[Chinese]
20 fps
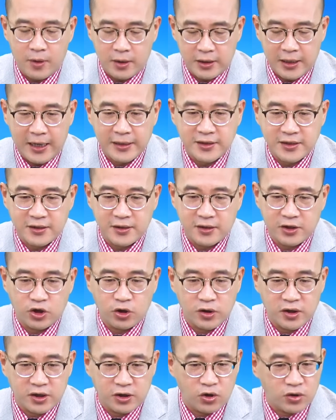你看，
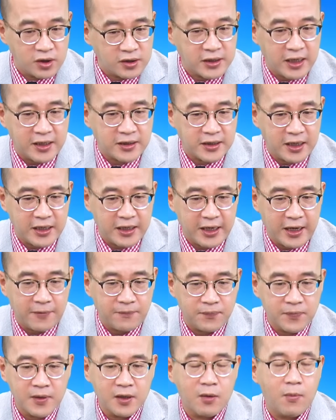就是这一天，
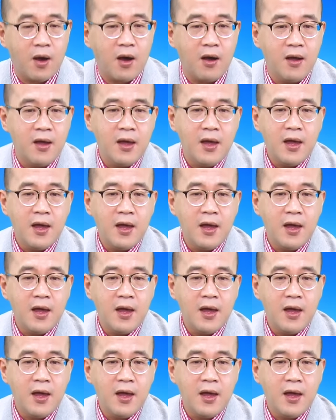有没有？